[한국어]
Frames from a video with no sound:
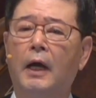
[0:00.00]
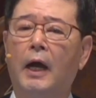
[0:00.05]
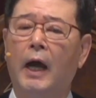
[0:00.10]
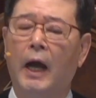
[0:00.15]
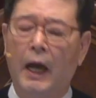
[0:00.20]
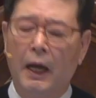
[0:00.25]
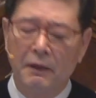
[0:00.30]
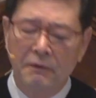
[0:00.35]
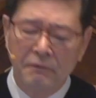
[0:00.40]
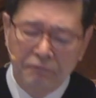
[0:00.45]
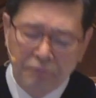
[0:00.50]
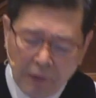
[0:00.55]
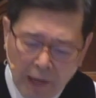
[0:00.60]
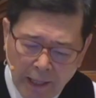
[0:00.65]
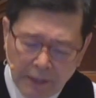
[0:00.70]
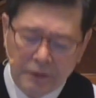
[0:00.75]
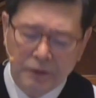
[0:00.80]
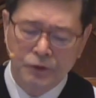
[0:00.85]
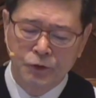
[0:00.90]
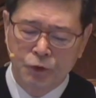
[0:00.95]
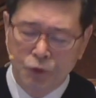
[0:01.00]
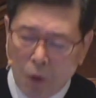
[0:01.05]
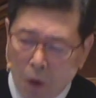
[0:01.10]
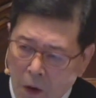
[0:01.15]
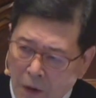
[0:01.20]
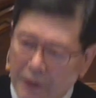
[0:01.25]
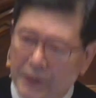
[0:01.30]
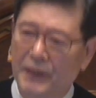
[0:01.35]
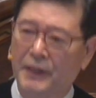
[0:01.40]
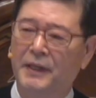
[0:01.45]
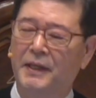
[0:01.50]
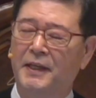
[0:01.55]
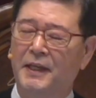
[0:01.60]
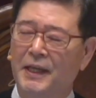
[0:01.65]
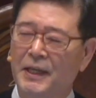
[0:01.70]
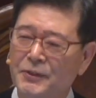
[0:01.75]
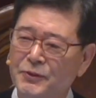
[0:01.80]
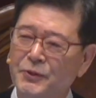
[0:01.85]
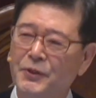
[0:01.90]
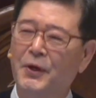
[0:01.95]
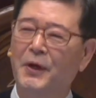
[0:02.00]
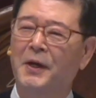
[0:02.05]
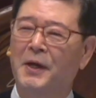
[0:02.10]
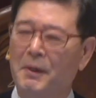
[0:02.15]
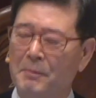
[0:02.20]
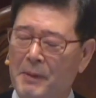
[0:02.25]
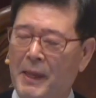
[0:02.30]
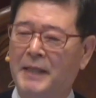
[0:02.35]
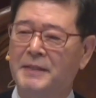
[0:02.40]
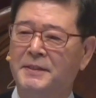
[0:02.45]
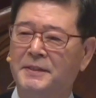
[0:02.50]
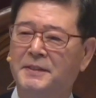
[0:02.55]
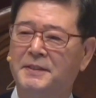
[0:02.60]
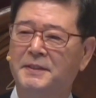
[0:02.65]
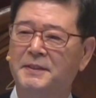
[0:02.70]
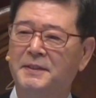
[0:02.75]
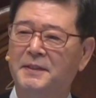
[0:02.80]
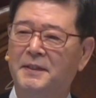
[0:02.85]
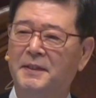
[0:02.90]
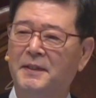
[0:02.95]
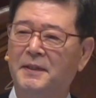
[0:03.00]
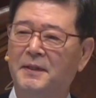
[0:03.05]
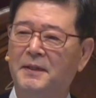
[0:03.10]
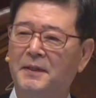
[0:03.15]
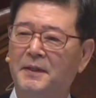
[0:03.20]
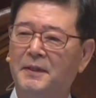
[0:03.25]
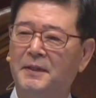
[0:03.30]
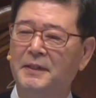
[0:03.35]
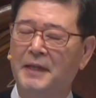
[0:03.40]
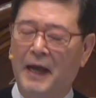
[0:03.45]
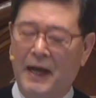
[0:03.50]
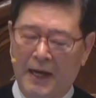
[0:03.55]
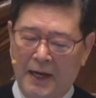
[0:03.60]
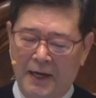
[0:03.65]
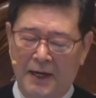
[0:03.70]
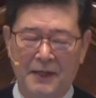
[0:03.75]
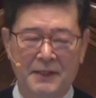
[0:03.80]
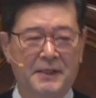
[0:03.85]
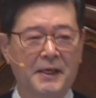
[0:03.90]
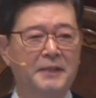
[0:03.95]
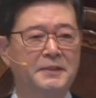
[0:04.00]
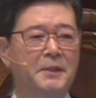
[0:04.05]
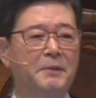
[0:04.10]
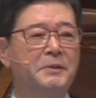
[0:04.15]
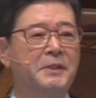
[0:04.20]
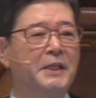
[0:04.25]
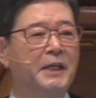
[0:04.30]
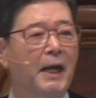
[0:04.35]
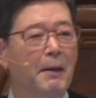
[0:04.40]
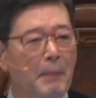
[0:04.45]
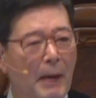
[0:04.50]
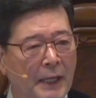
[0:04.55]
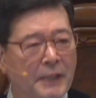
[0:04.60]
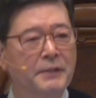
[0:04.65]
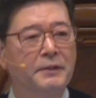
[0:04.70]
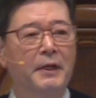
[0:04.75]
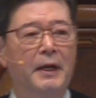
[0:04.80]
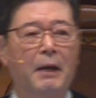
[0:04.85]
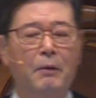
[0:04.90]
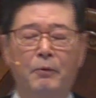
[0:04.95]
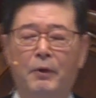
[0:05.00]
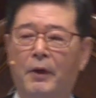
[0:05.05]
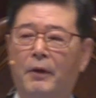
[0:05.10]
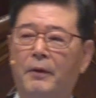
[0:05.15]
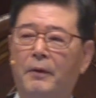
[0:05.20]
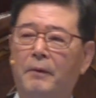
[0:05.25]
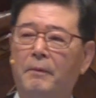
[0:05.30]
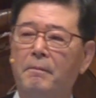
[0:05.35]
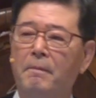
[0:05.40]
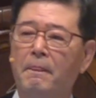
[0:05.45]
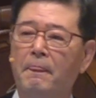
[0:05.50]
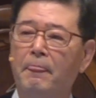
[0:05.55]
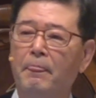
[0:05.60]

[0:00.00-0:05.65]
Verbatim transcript: I find joy in your commands. 야, 이게 참 기가 막히더라고요.